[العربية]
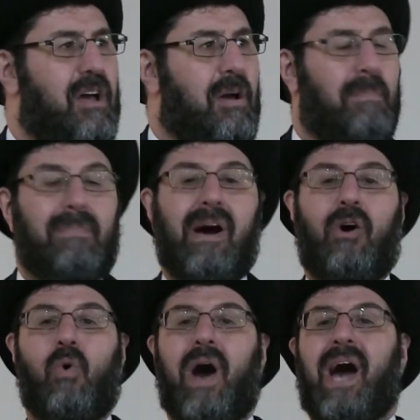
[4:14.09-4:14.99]
ما
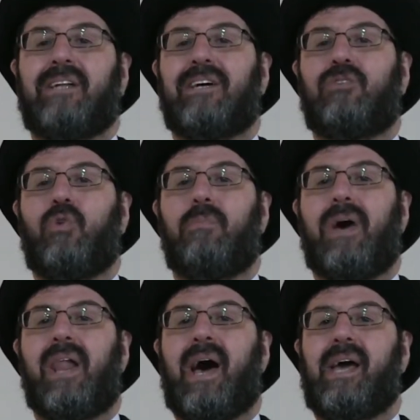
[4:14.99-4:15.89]
هو عدد
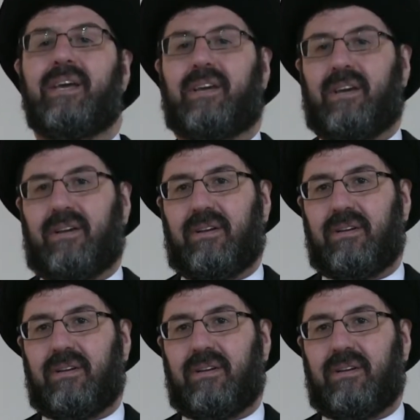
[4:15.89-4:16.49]
الملائكة